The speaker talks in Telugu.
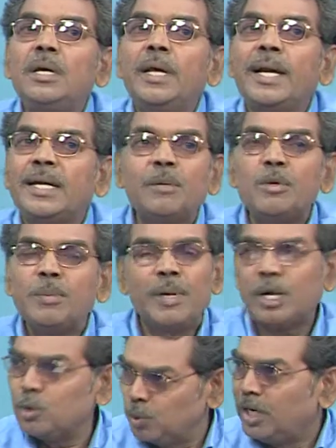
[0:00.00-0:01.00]
ఎకనామిక్ మ్యాన్
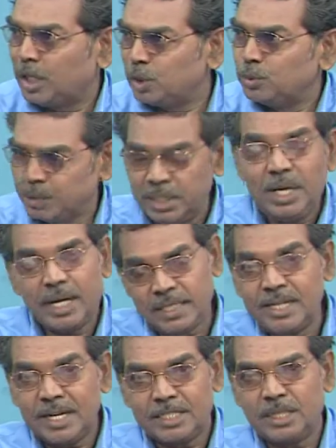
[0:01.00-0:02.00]
అనుకున్నట్టు అవుతే అది
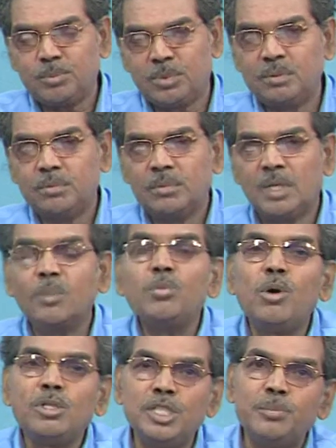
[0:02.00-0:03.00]
కాన్సెప్ట్ డబ్బు
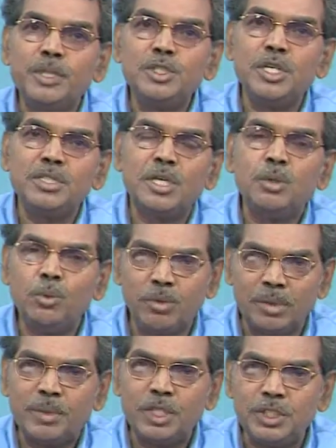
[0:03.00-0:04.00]
కోసమే పనిచేస్తా అనుకున్న
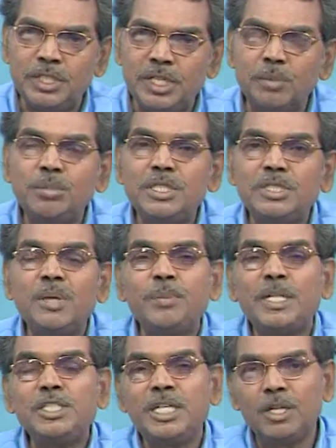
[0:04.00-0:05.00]
మనిషి డబ్బు ఇచ్చినా
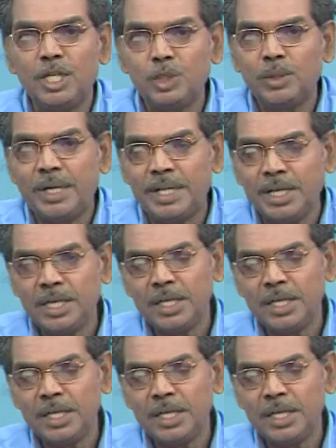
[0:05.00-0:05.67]
పని చేయడం లేదు అంటే